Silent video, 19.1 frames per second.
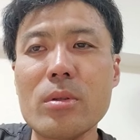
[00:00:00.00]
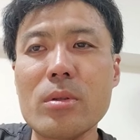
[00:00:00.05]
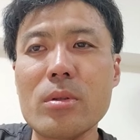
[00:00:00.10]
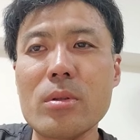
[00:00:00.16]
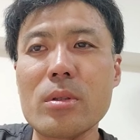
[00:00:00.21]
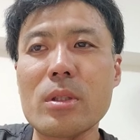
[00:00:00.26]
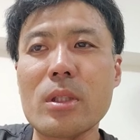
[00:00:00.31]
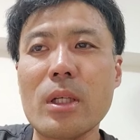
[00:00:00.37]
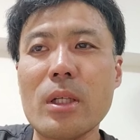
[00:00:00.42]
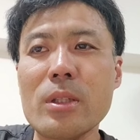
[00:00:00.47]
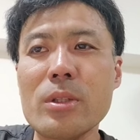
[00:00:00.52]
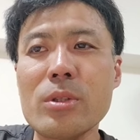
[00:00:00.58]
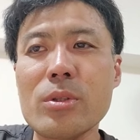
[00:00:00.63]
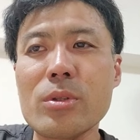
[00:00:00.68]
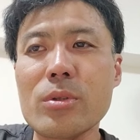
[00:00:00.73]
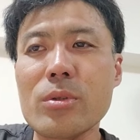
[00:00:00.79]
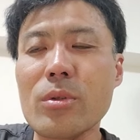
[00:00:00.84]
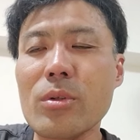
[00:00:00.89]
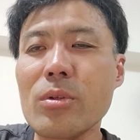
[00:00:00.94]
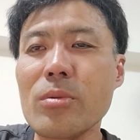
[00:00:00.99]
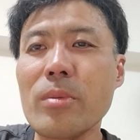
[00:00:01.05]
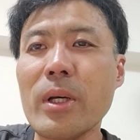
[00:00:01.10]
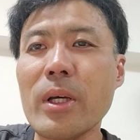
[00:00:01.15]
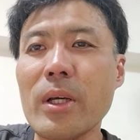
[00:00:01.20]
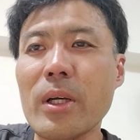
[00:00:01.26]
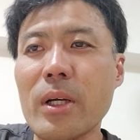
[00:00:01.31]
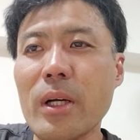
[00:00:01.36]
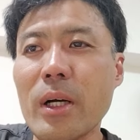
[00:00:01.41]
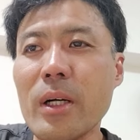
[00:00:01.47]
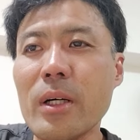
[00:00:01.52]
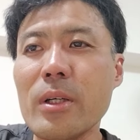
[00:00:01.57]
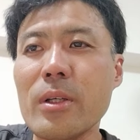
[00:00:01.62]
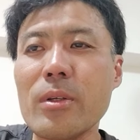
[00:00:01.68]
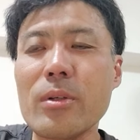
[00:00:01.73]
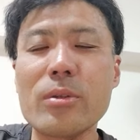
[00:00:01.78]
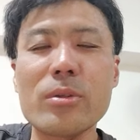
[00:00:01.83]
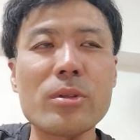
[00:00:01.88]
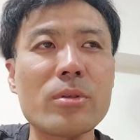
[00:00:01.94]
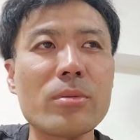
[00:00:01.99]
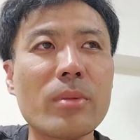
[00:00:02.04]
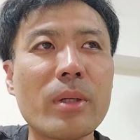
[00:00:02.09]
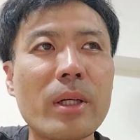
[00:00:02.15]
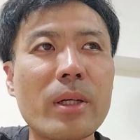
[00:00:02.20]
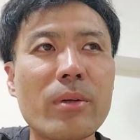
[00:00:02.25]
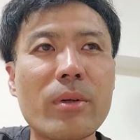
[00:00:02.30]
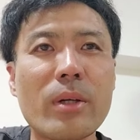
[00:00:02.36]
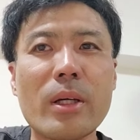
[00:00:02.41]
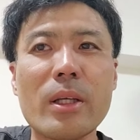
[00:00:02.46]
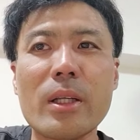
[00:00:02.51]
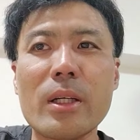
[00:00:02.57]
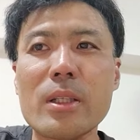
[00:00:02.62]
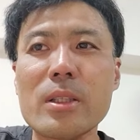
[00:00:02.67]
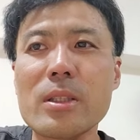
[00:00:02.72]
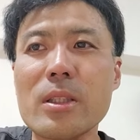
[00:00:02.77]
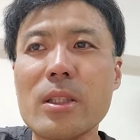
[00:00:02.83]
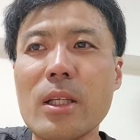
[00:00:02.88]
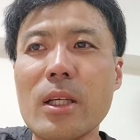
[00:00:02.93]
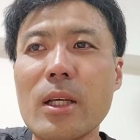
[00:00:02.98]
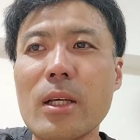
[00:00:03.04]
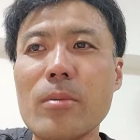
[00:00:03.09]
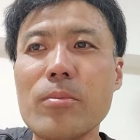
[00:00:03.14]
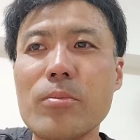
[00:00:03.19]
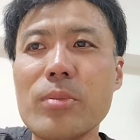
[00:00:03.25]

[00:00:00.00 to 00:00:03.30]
36万円か40万円ぐらい出して